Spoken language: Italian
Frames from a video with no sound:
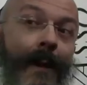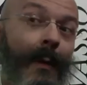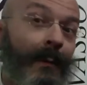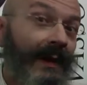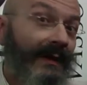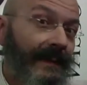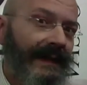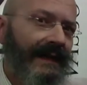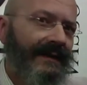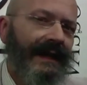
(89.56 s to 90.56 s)
oppure gli
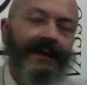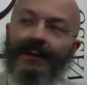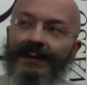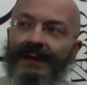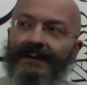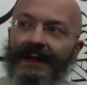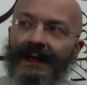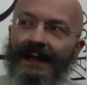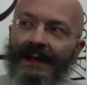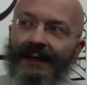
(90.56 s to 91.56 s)
spread che salgono significa
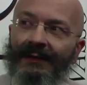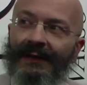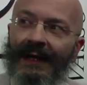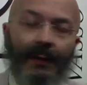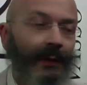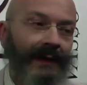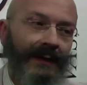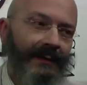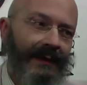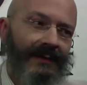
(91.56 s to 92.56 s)
che crescerà l'onere
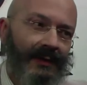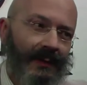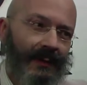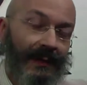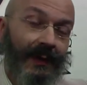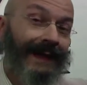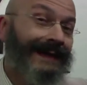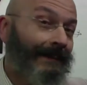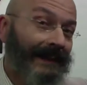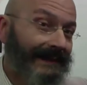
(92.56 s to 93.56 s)
sul debito pubblico
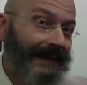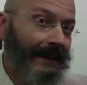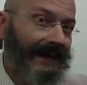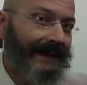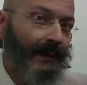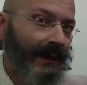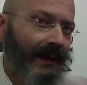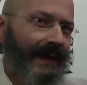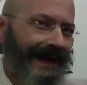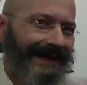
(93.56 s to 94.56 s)
ed è praticamente
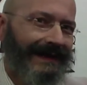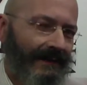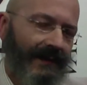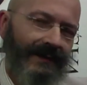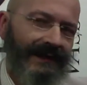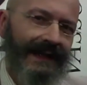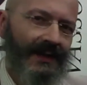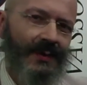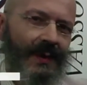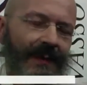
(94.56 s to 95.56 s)
l'unico grande vero
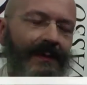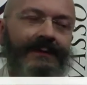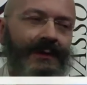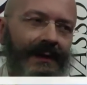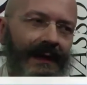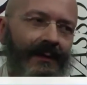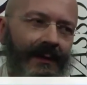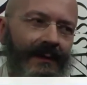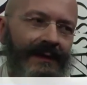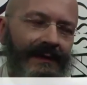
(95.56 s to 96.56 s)
vantaggio che abbiamo avuto nell'euro
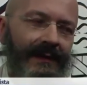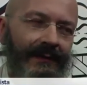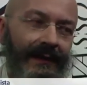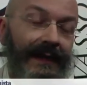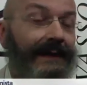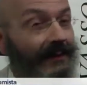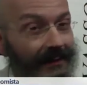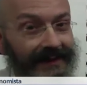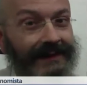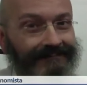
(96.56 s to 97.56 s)
in questi dieci anni.
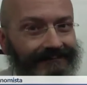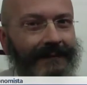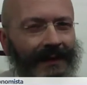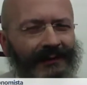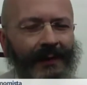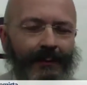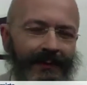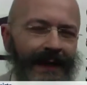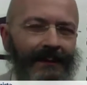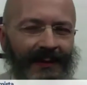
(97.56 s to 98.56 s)
Quindi c'è
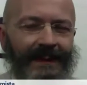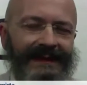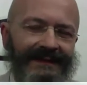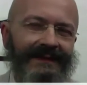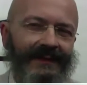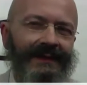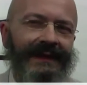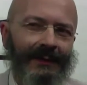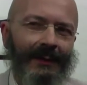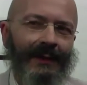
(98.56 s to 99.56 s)
una prospettiva di
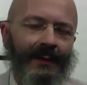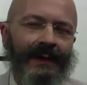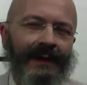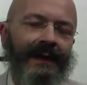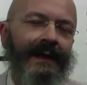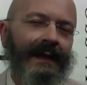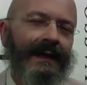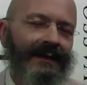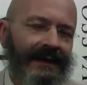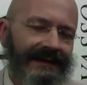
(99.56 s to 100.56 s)
fronte a noi in cui
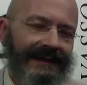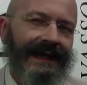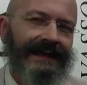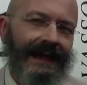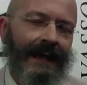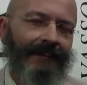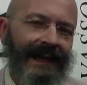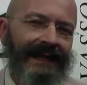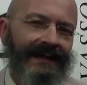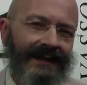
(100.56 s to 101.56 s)
se l'Italia
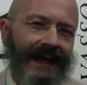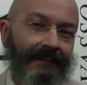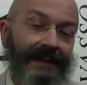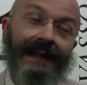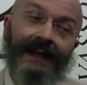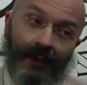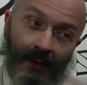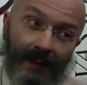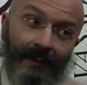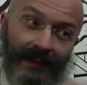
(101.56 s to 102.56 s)
appare instabile,
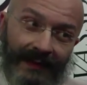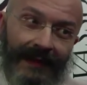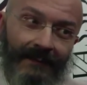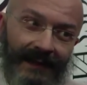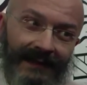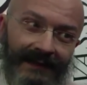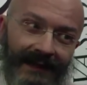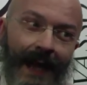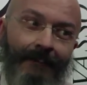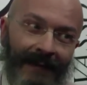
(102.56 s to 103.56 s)
come
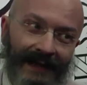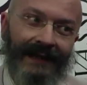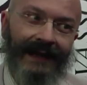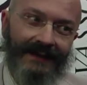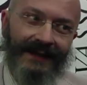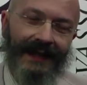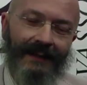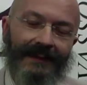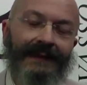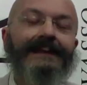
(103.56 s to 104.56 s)
politicamente apparirà
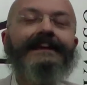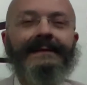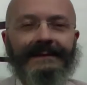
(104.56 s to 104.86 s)
instabile,